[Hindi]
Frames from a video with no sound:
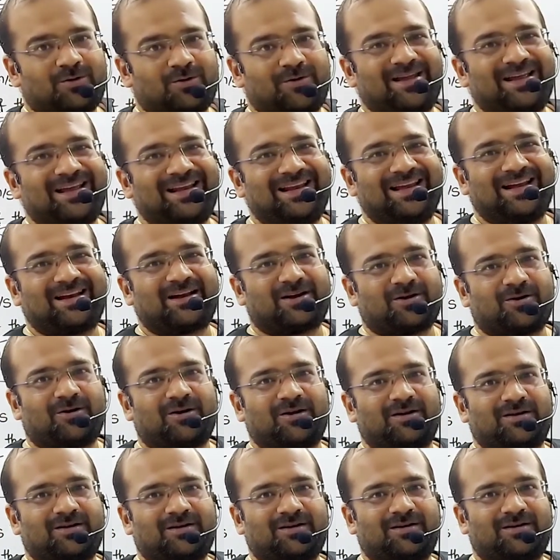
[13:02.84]
कोई
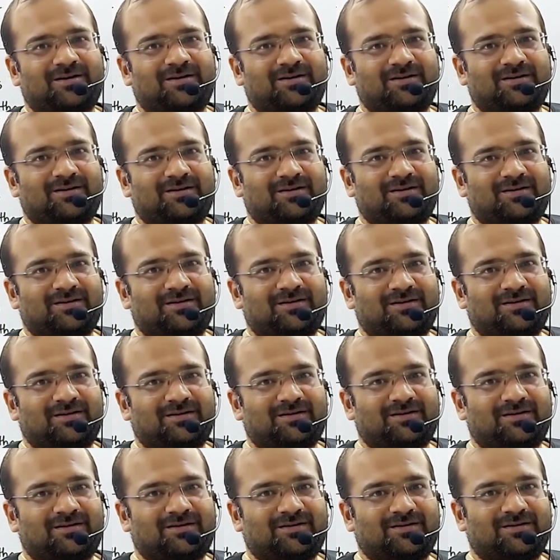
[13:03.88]
इलेक्ट्रॉन
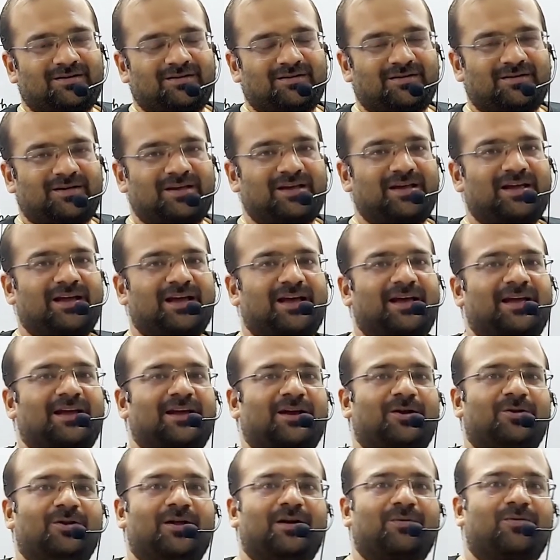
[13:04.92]
की
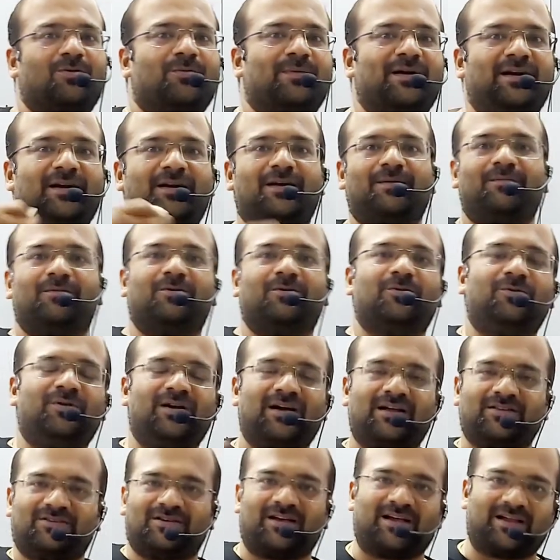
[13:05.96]
एंगुलर मोमेंटम
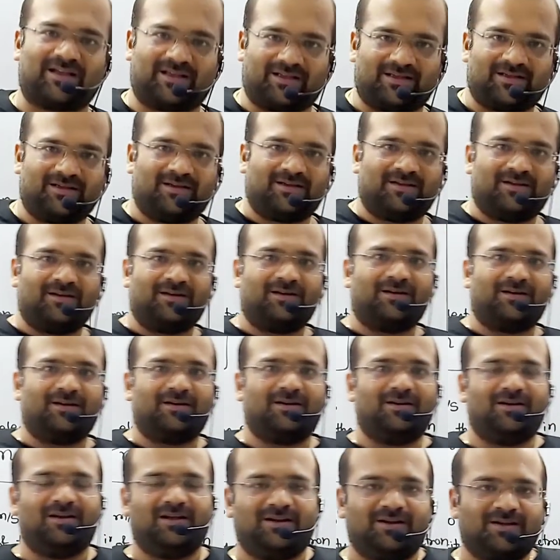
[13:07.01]
ढूंढना चाहे
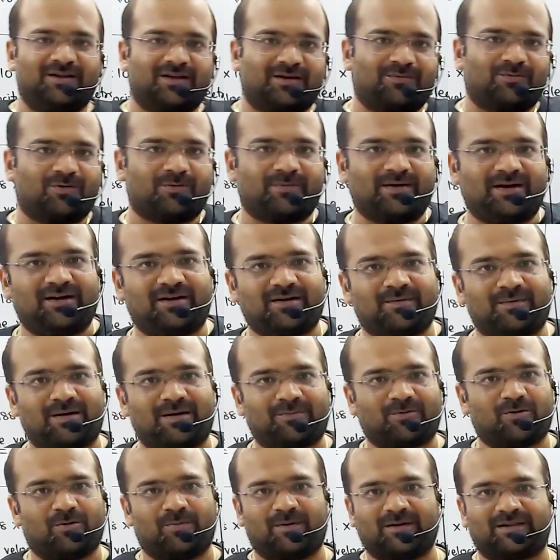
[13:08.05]
लीनियर मोमेंटम
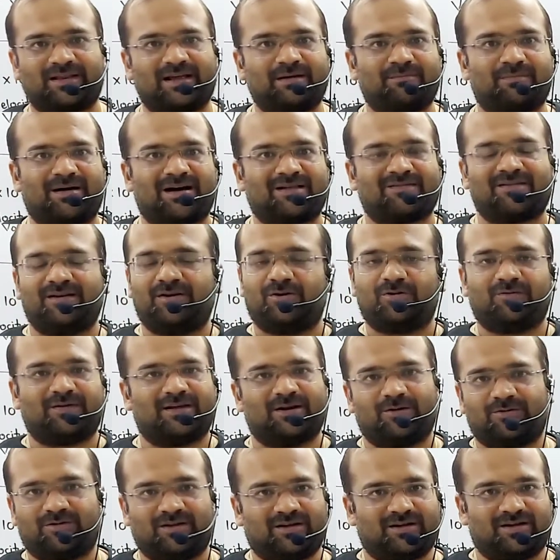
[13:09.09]
आपको पता है मास इंटू
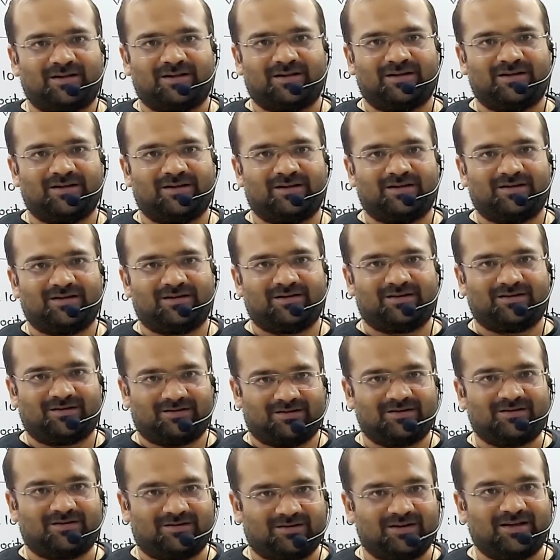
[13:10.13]
वेलोसिटी
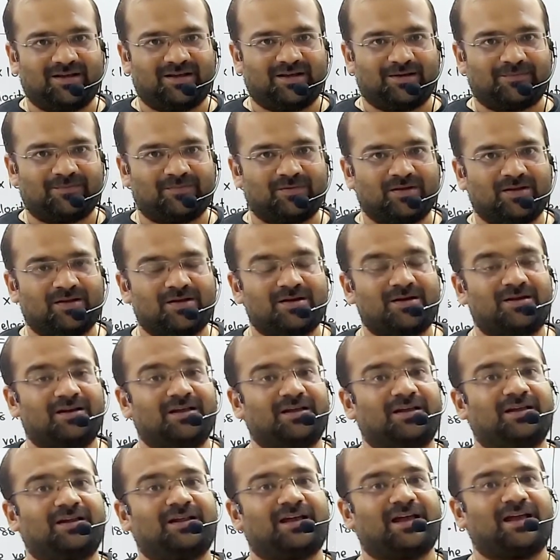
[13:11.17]
ठीक है
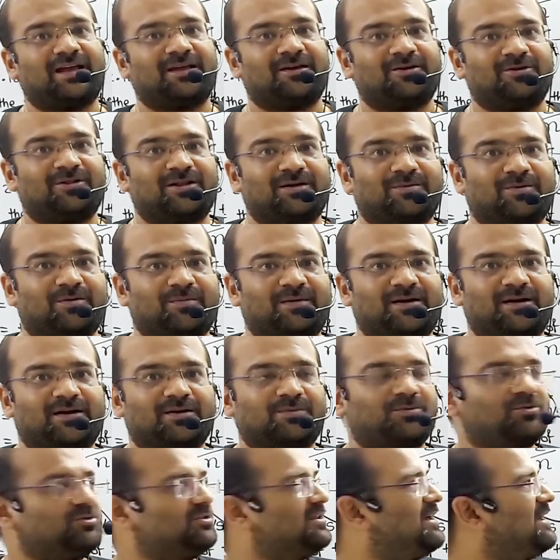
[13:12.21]
लेकिन एंगुलर मोमेंटम होता